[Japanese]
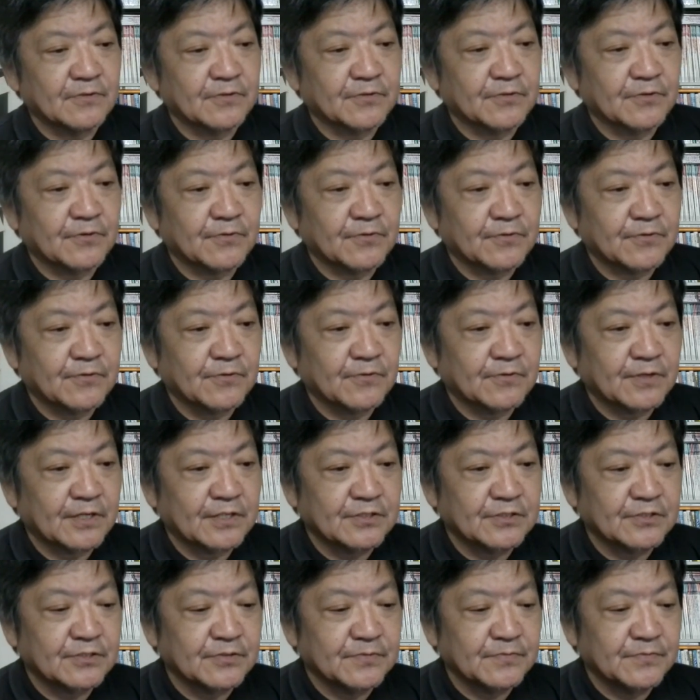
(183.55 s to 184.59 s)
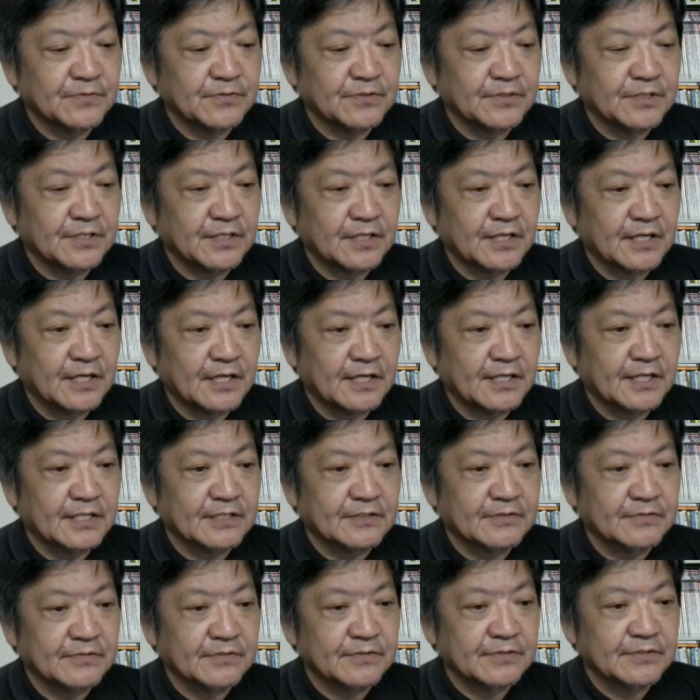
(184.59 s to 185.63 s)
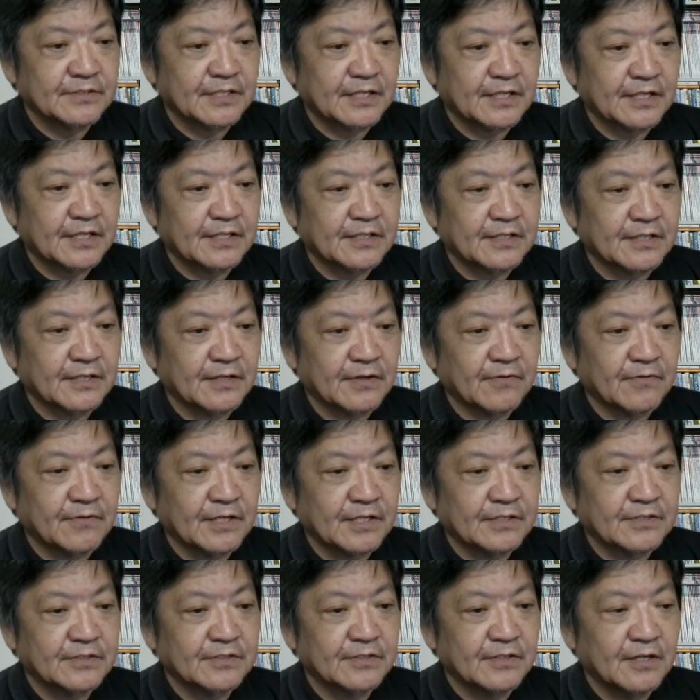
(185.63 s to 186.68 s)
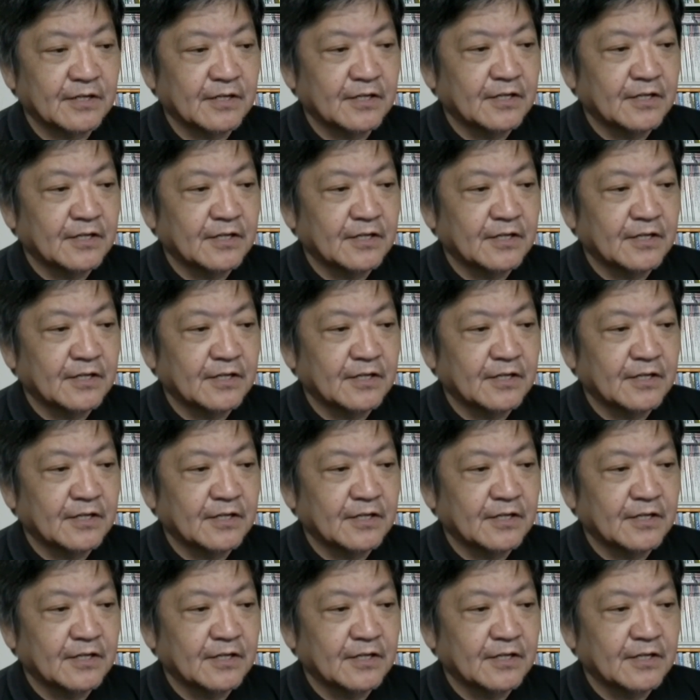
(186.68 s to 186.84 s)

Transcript: の状況が十分に把握されておらず、